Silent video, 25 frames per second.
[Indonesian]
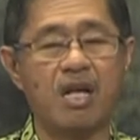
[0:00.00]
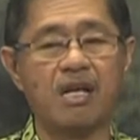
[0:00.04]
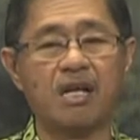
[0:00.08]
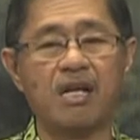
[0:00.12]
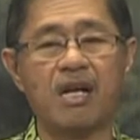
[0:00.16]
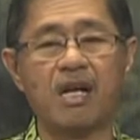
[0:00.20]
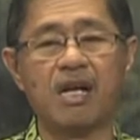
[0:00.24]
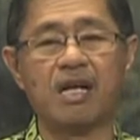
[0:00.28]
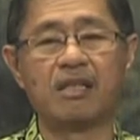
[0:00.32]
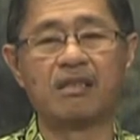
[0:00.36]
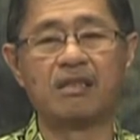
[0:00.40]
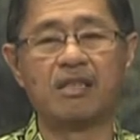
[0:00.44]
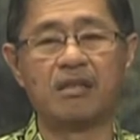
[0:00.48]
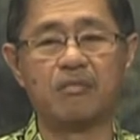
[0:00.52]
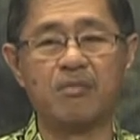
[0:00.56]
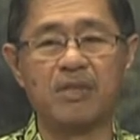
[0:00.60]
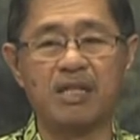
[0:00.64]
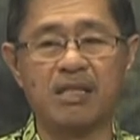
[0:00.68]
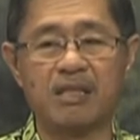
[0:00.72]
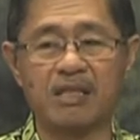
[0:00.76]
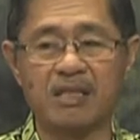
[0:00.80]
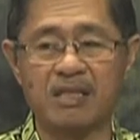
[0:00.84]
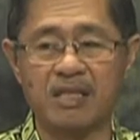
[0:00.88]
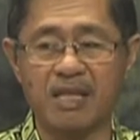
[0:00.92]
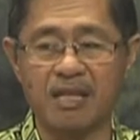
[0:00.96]
karakter
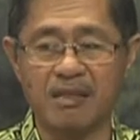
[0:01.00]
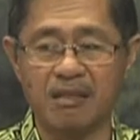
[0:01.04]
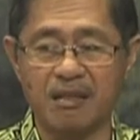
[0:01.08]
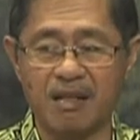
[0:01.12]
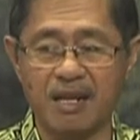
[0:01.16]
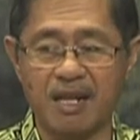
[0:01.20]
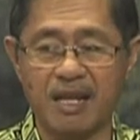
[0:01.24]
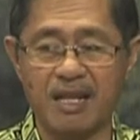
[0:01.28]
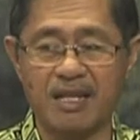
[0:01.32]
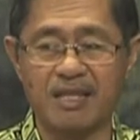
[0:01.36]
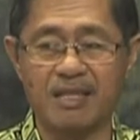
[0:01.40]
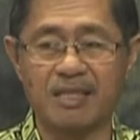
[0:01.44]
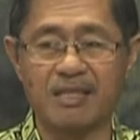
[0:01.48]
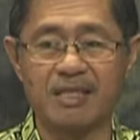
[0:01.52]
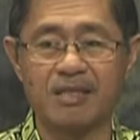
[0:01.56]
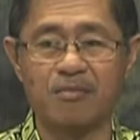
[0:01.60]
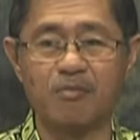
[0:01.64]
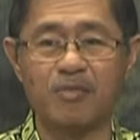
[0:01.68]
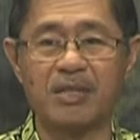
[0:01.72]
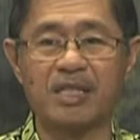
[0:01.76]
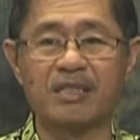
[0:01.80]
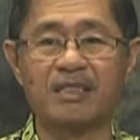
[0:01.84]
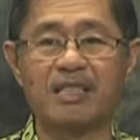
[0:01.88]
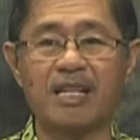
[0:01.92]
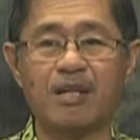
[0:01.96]
bekerja keras
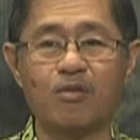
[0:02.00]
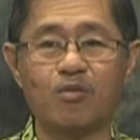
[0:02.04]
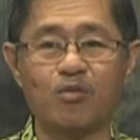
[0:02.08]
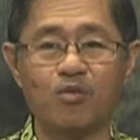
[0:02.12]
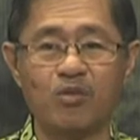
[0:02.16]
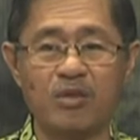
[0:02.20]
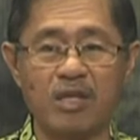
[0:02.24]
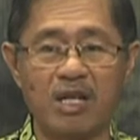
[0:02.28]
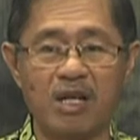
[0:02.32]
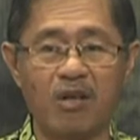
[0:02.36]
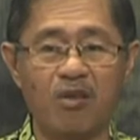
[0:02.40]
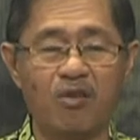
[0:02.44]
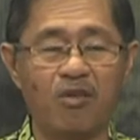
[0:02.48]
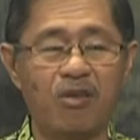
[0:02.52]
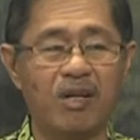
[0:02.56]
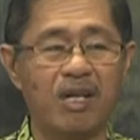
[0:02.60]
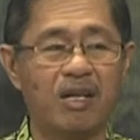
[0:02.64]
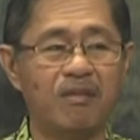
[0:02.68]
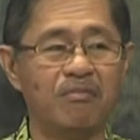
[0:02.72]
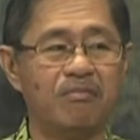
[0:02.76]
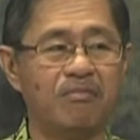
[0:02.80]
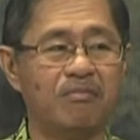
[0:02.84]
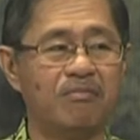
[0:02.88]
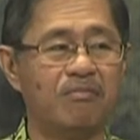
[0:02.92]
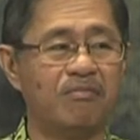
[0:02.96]
bertanggung
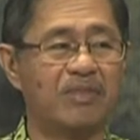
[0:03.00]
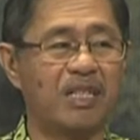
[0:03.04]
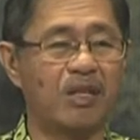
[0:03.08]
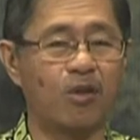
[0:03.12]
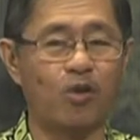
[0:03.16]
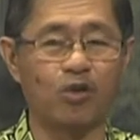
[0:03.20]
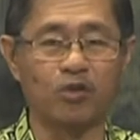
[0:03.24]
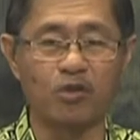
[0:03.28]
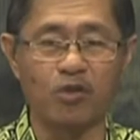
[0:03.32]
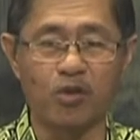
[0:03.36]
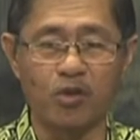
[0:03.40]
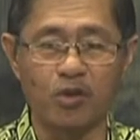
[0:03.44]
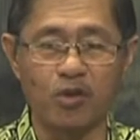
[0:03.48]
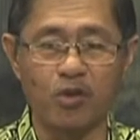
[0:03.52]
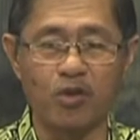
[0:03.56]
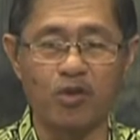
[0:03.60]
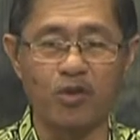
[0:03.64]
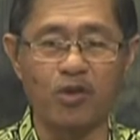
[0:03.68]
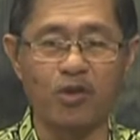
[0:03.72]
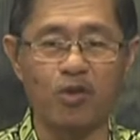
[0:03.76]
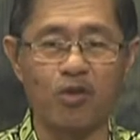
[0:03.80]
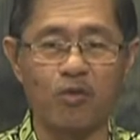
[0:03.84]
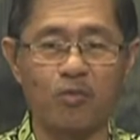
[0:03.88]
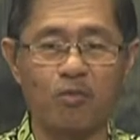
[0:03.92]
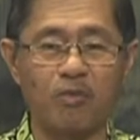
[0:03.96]
jawab bergotong
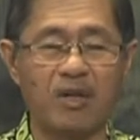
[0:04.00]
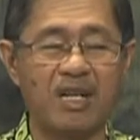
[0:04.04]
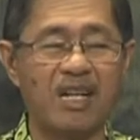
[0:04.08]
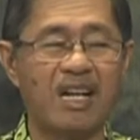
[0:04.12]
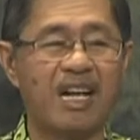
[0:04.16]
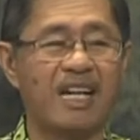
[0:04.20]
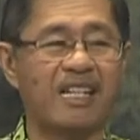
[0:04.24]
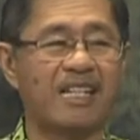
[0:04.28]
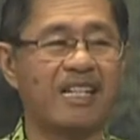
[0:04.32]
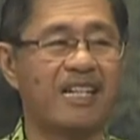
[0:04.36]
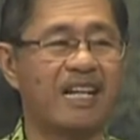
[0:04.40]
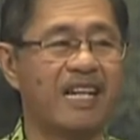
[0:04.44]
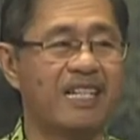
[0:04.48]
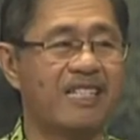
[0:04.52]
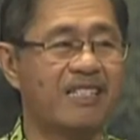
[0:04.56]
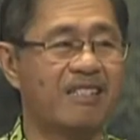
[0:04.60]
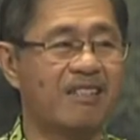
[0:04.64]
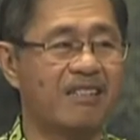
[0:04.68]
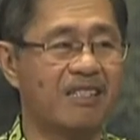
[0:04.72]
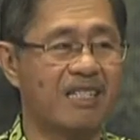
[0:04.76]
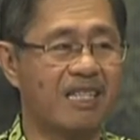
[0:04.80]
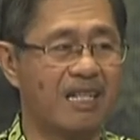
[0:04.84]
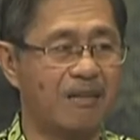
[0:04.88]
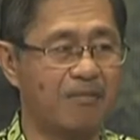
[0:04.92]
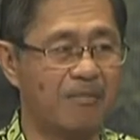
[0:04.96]
royong menghargai
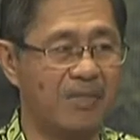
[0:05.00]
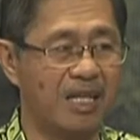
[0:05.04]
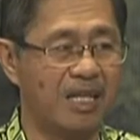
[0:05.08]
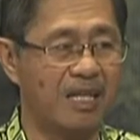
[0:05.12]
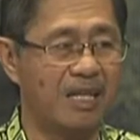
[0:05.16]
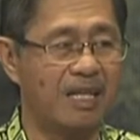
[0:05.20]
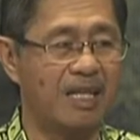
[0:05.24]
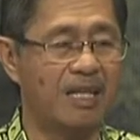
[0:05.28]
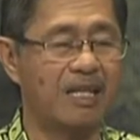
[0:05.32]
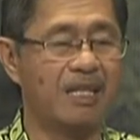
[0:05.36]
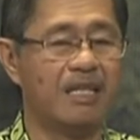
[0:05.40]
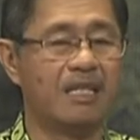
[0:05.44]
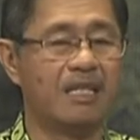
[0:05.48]
sesama